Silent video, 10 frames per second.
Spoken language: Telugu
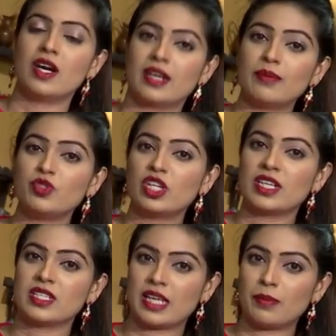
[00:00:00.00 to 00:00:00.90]

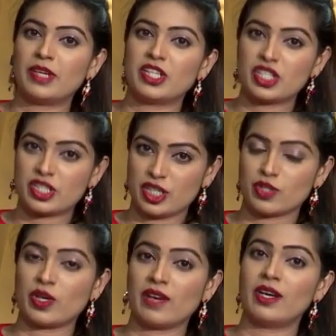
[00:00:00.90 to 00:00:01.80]
రంజాన్ సెలబ్రేషన్స్
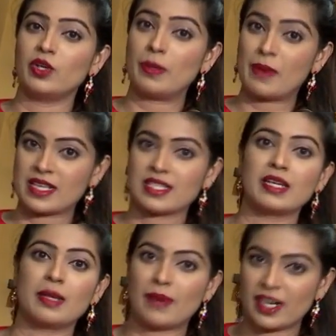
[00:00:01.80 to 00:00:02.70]
చేసుకునే వాళ్ళు ఈ
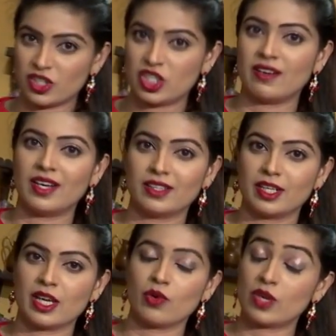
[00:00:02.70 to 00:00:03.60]
మాసాన్ని పాటించే
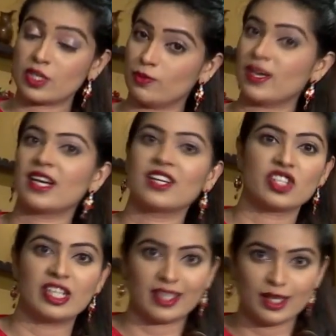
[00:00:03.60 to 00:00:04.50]
వాళ్ళందరికీ కూడా
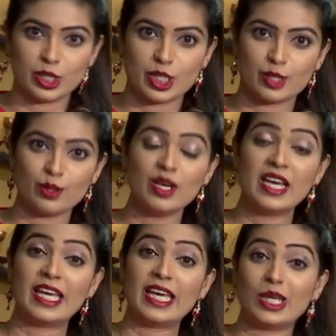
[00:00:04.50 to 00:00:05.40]
శుభాకాంక్షల్ని తెలియజేస్తూ
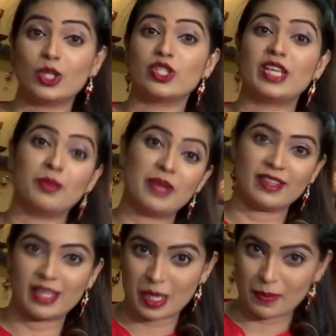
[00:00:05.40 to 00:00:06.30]
ఈ రోజు నేను మీ
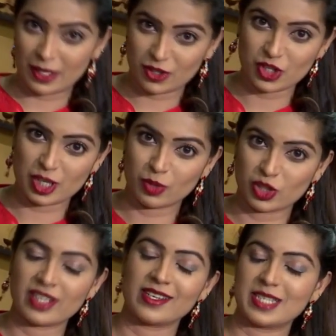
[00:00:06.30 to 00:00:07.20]
అందరికీ పరిచయం
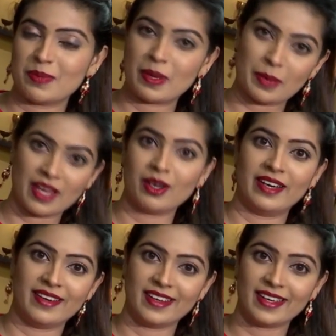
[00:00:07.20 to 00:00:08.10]
చేయబోతున్న రెసిపీ పేరు
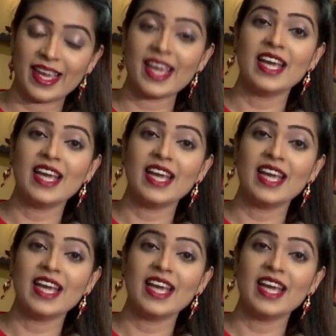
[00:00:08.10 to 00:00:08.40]
ఏంటంటే